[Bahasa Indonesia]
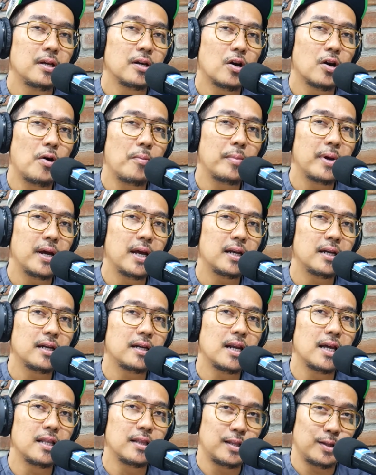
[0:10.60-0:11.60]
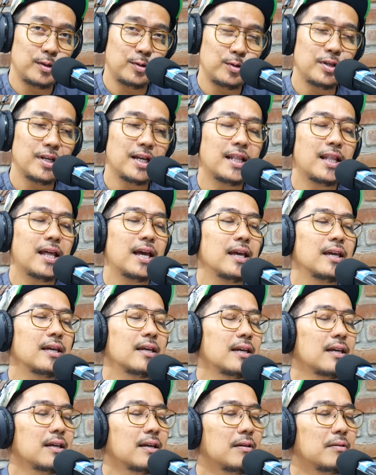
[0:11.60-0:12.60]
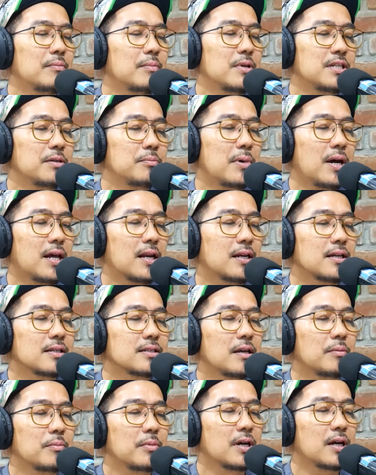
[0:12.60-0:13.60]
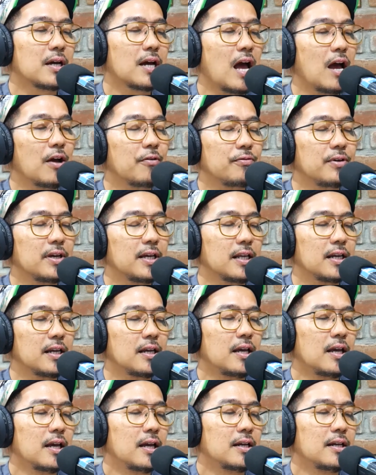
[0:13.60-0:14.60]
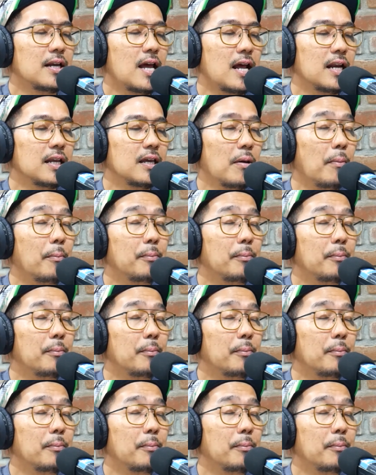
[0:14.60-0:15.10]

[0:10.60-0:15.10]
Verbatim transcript: komen dan tentunya like. Masih bareng sama Kang Fikri dari